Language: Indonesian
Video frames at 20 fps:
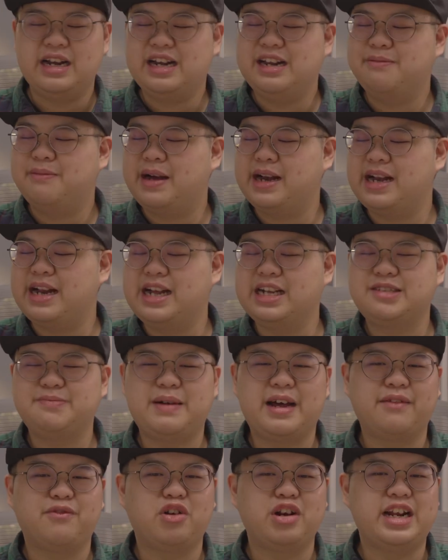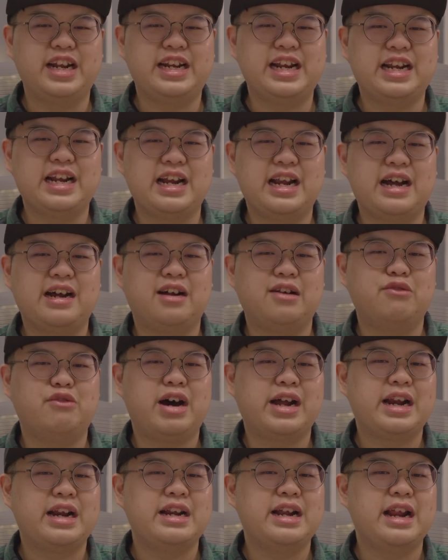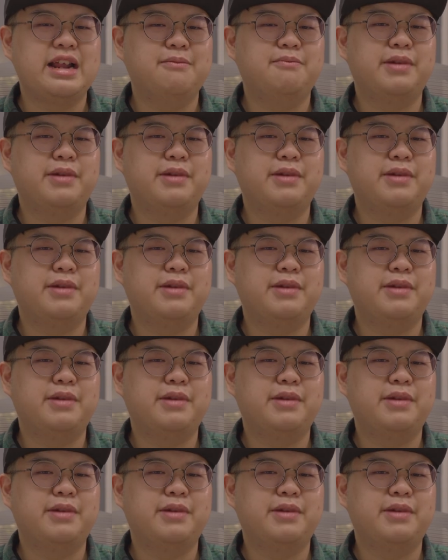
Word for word: Dimana smartphone ini adalah keluaran dari